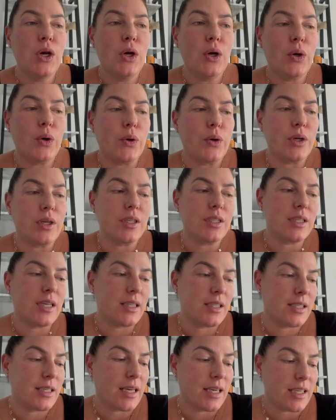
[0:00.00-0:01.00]
Und sie hat
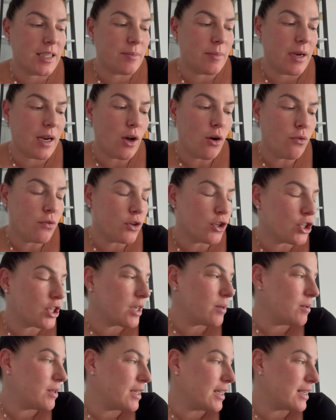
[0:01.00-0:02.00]
sich alles mal
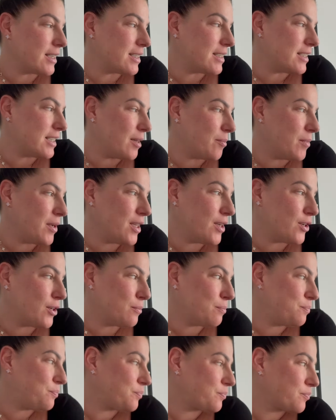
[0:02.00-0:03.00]
aufgeschrieben, die ganzen
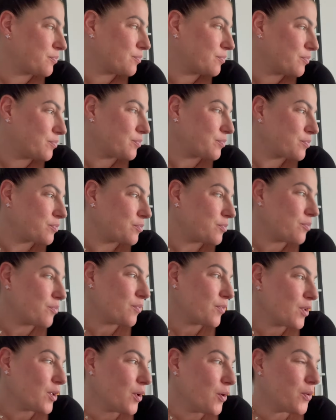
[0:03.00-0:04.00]
Termine.
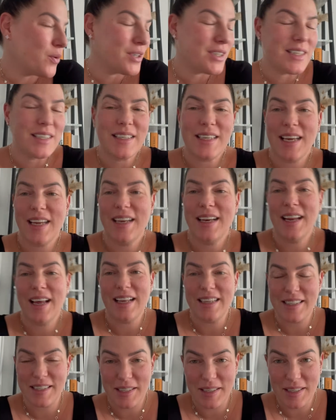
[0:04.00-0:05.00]
Und dann
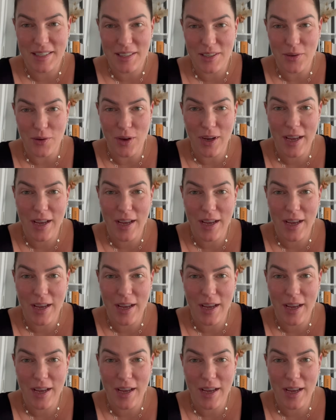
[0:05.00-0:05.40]
hat sie noch